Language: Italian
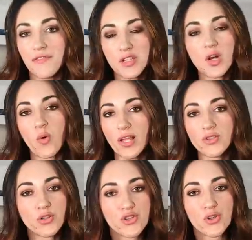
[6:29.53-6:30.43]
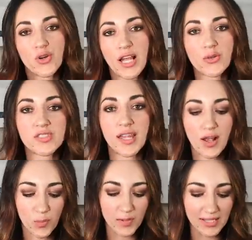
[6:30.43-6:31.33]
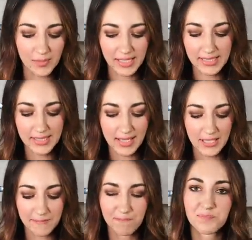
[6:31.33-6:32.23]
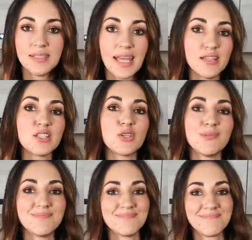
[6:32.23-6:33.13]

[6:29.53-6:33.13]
fino a quando il cioccolato sarà completamente mm, denso.